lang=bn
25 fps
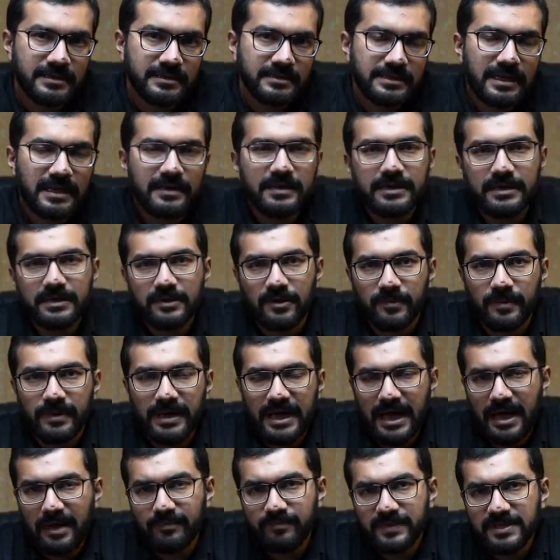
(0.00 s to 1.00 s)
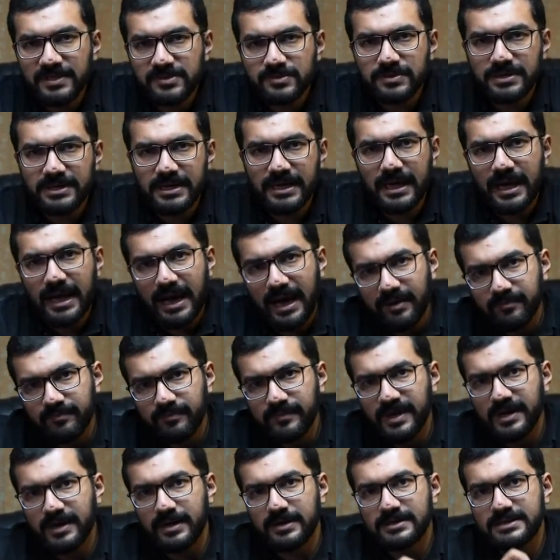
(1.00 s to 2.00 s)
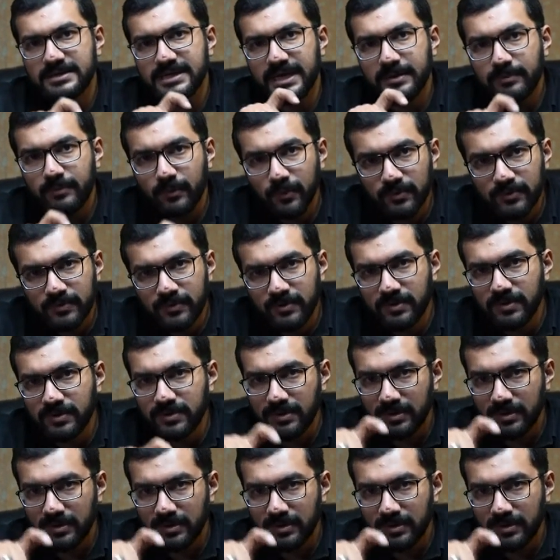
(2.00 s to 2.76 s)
তাহলে কি হবে আপনি যদি আপনার সেই বন্ধুর